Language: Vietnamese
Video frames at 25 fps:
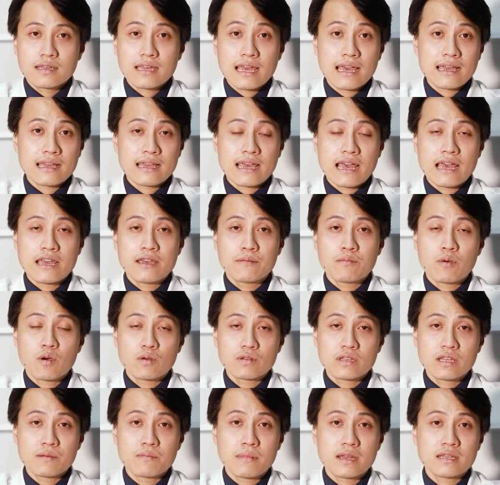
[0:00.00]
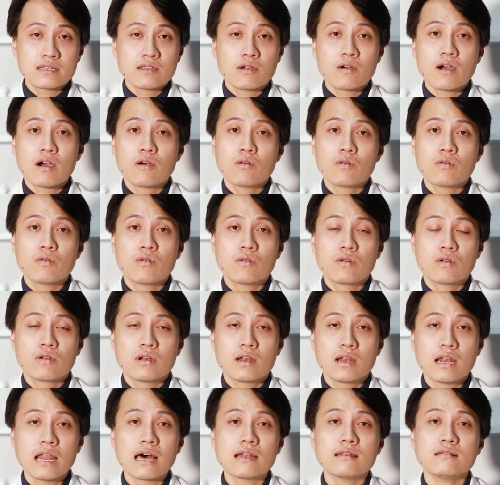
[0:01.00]
Kể cả Hiệp hội tim mạch châu Âu
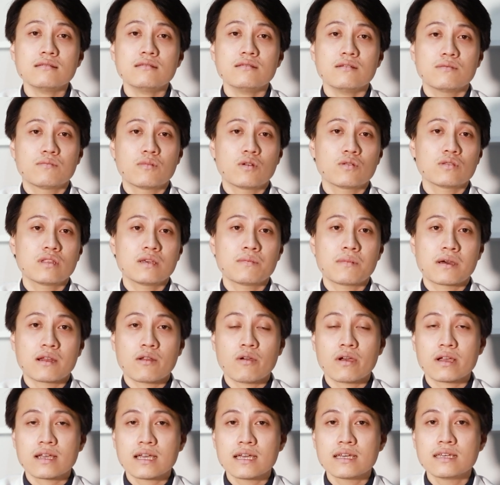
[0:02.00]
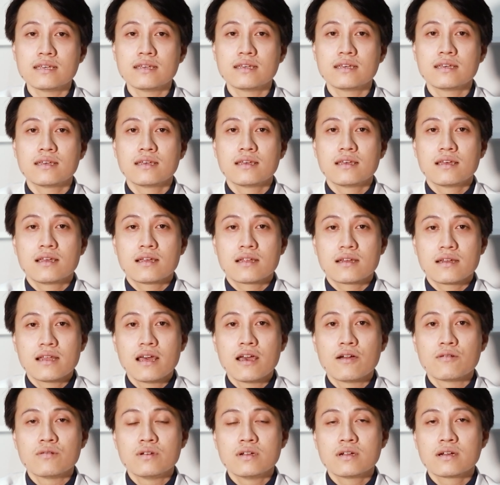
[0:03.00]
lẫn Trường môn tim mạch Hoa Kỳ
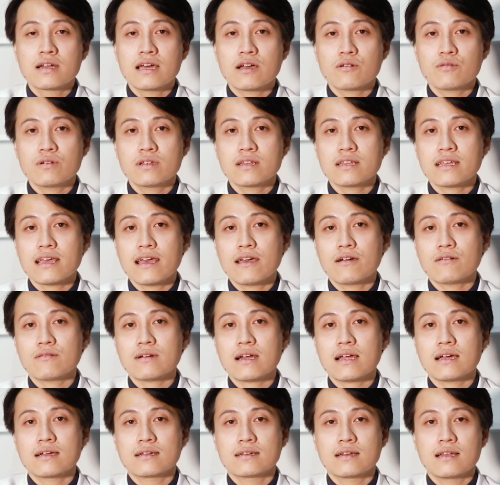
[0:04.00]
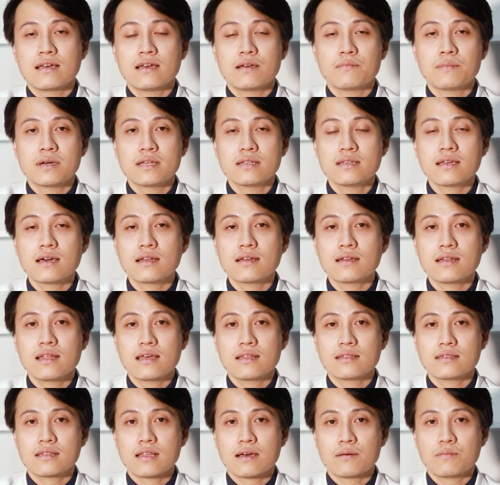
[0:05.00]
đều đưa ra khuyến cáo rằng là bệnh nhân
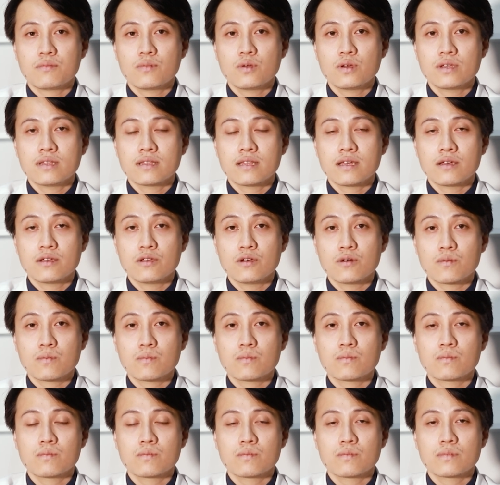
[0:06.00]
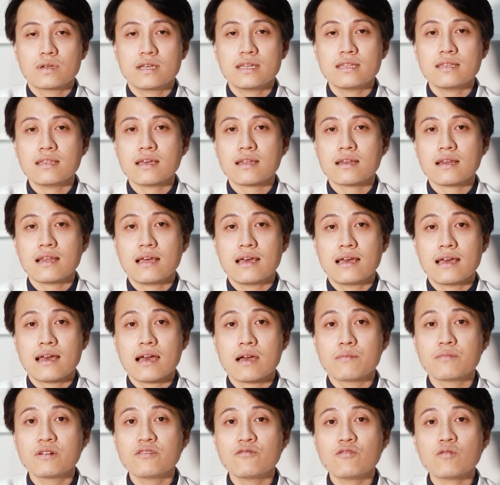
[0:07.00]
nên tập luyện thể dục ít nhất là
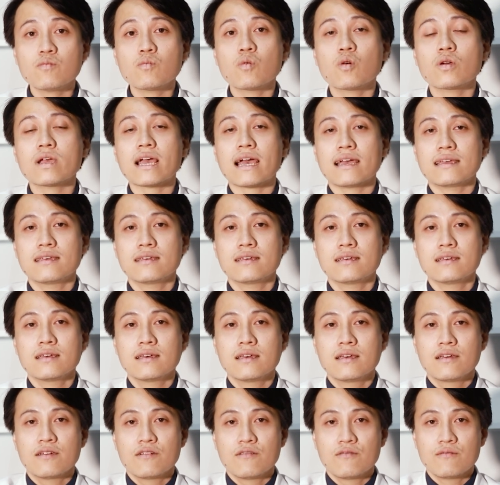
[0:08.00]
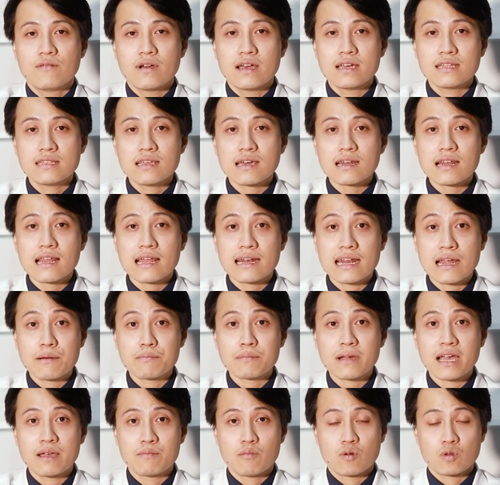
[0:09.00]
20 phút mỗi ngày và ít nhất là
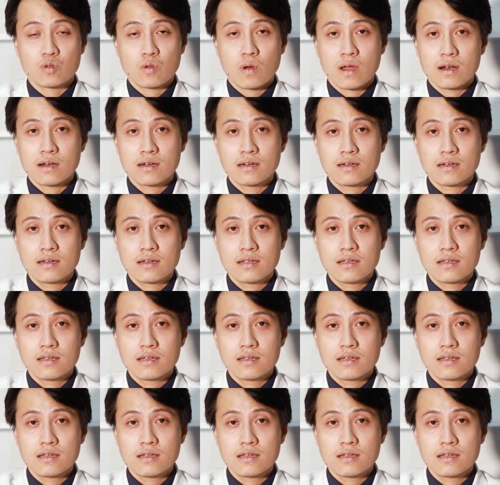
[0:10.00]
5 ngày một tuần.